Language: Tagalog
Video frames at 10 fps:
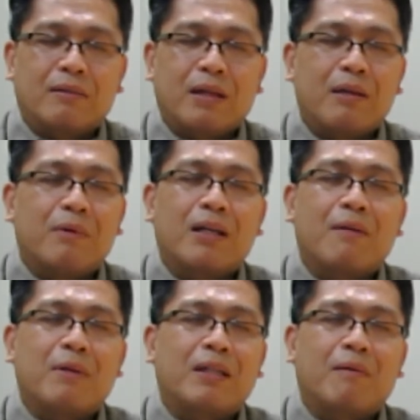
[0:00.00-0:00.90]
ay
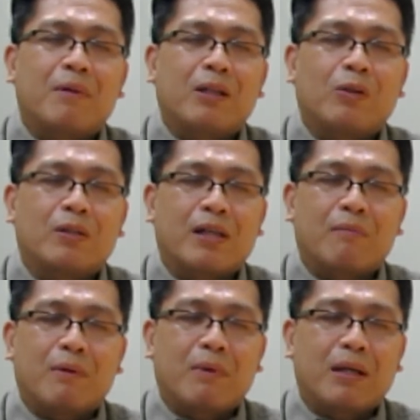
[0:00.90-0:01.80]
magamit namin ito sa
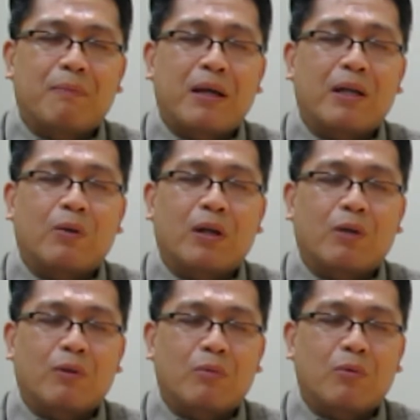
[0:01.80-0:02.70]
aming mga
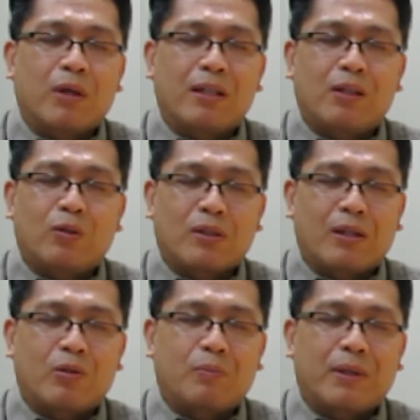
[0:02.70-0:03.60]
pangaraw-araw na buhay dito sa
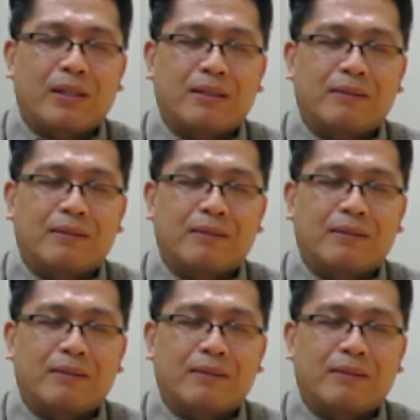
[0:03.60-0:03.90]
lupa.